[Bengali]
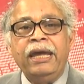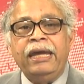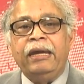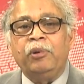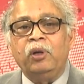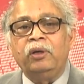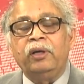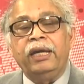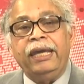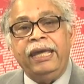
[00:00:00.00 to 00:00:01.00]
এবং
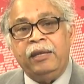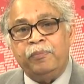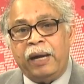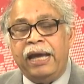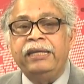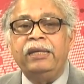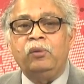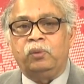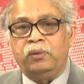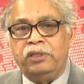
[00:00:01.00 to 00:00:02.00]
এর বাইরেও
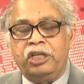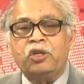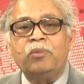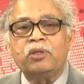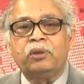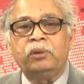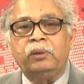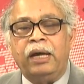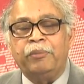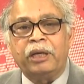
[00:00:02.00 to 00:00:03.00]
যে সমস্ত
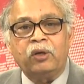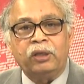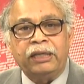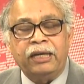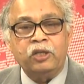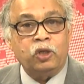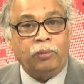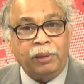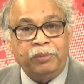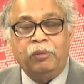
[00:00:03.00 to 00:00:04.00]
আমরা কথার
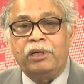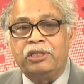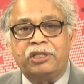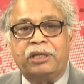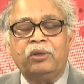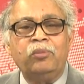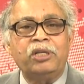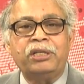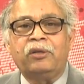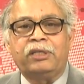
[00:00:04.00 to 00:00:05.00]
জবাব দেওয়ার চেষ্টা করব
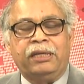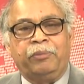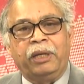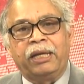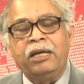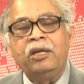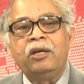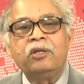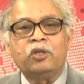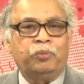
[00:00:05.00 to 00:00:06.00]
সেটা হচ্ছে আপনারা
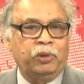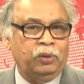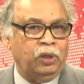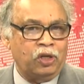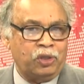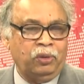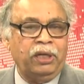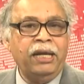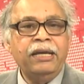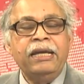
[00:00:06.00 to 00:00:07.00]
সুপ্রিয়
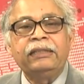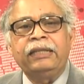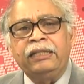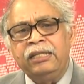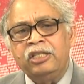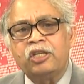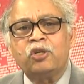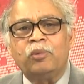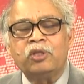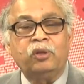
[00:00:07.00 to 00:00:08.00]
দর্শকরা তাদের যে
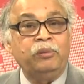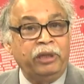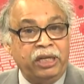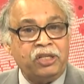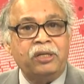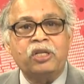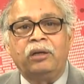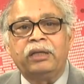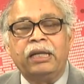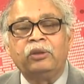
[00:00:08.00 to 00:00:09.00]
সমস্ত ইমিগ্রেশন
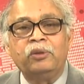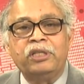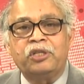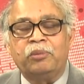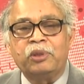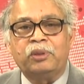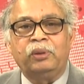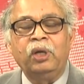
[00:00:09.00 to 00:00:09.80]
সংক্রান্ত যে সমস্ত